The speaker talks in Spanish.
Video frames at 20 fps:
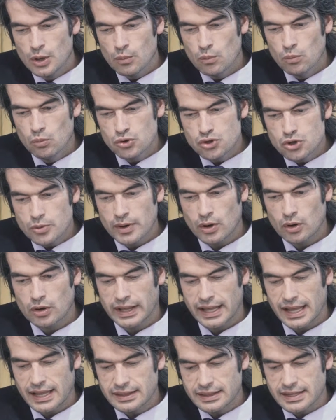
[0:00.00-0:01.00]
mucho
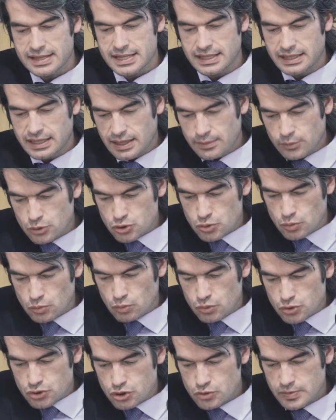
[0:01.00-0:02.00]
mejor que antes y tenemos
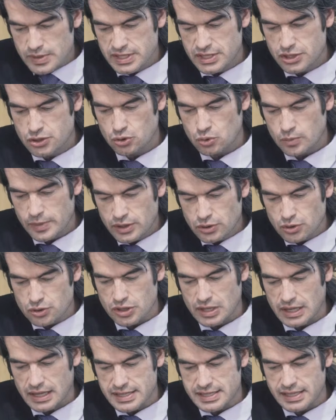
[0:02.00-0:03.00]
muchos más
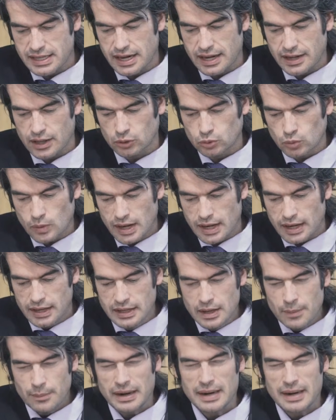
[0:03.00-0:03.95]
instrumentos en el escenario actual